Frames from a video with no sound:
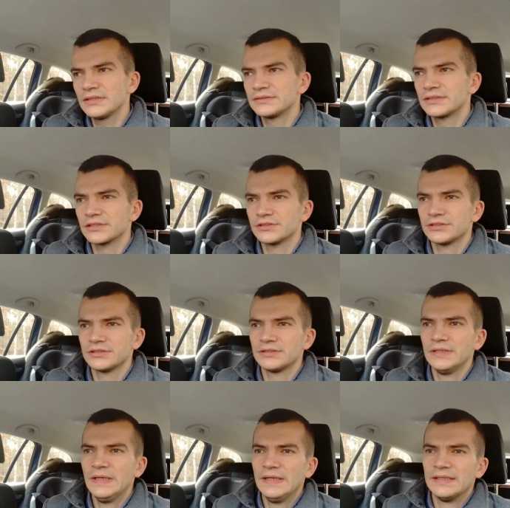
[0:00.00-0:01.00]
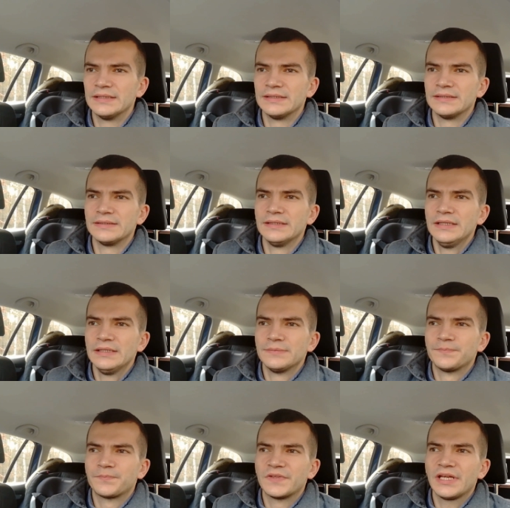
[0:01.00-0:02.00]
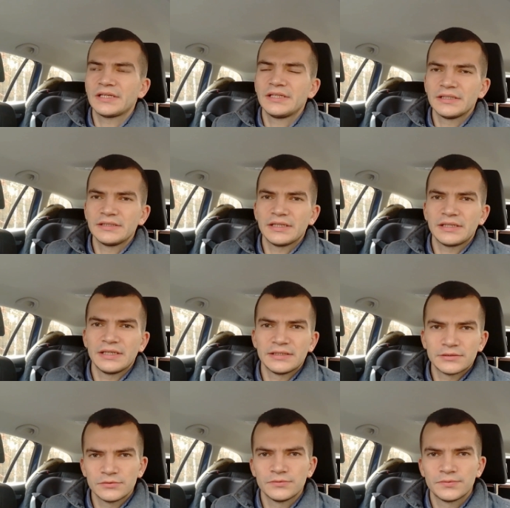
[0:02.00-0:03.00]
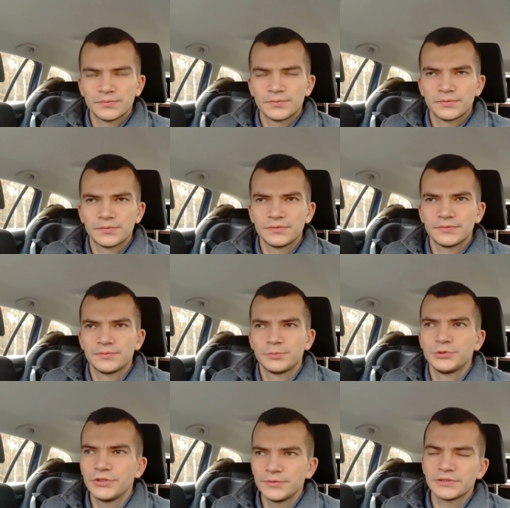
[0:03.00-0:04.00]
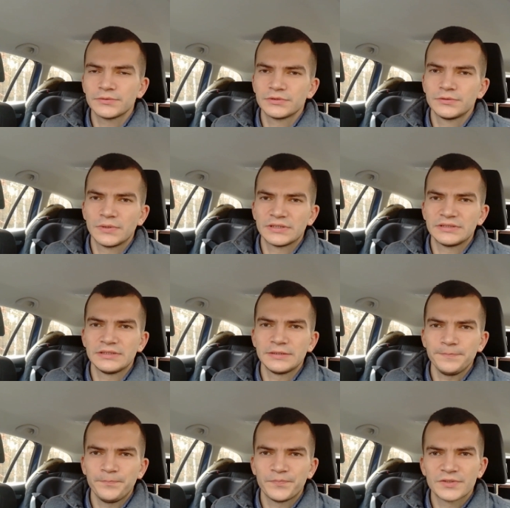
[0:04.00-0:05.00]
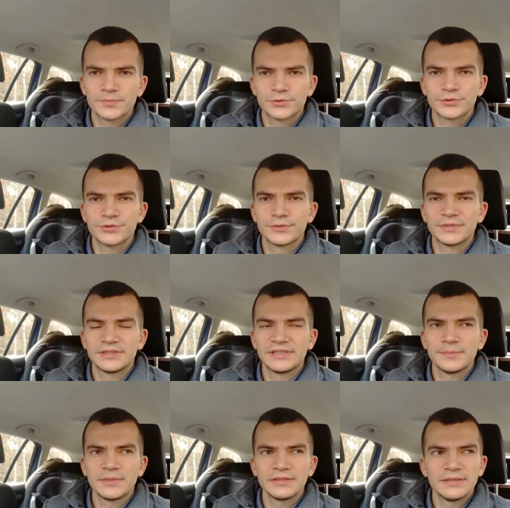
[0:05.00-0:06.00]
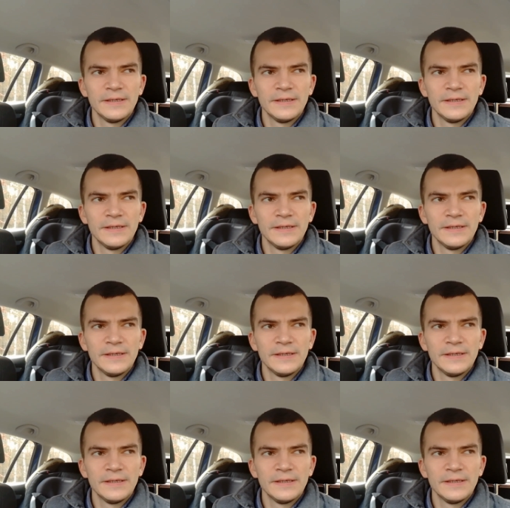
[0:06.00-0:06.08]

Także e, jak, ja, jak ja na to wpłynąłem na tą sytuację, co poruszyłem ten temat?